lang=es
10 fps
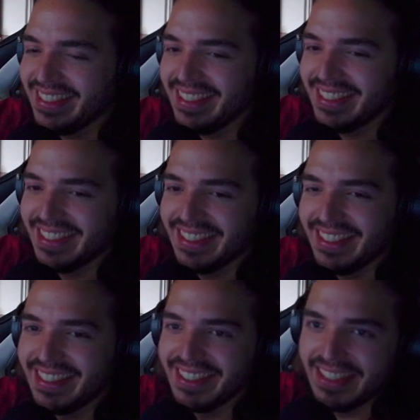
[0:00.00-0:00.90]
y
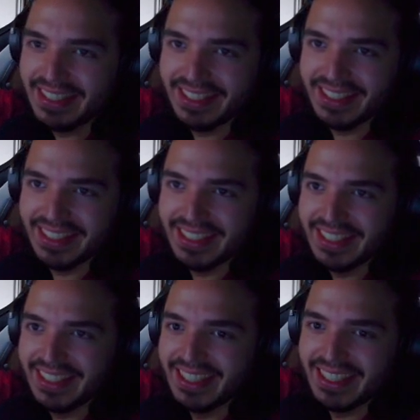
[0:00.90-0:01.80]
no me
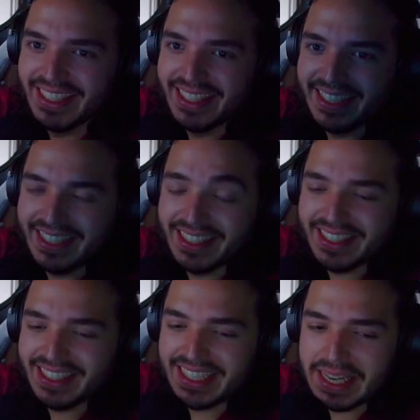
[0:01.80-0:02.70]
ayudaste. Y yo de
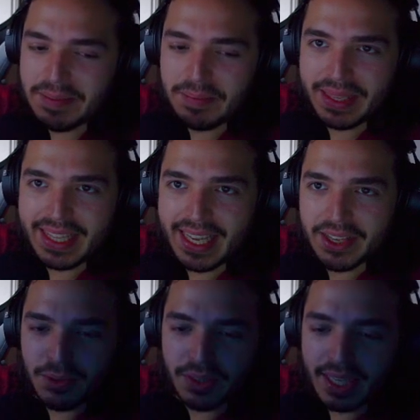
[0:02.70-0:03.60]
que, pues no
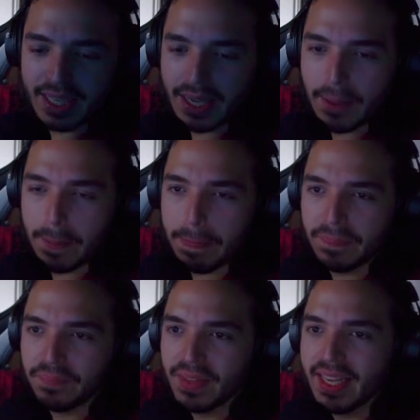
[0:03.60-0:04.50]
escuché nada.
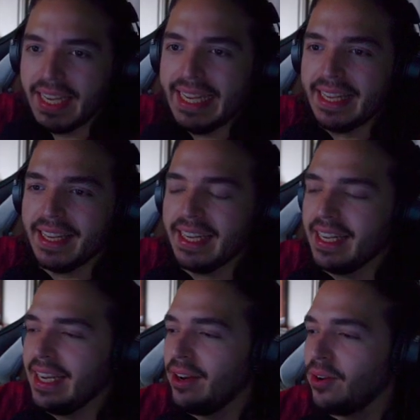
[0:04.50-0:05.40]
Y, yo de que
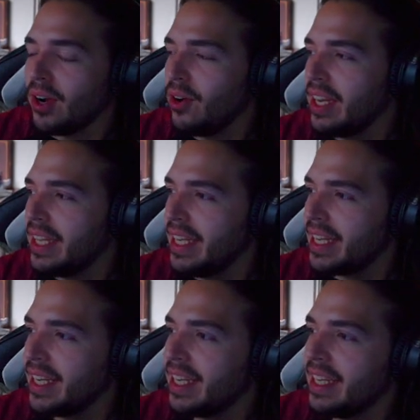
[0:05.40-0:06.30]
no luego le nada,
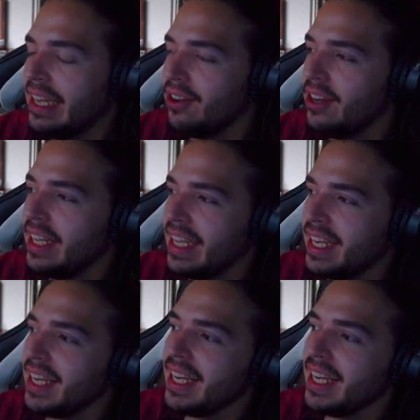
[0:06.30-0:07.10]
dije, Y luego le dije,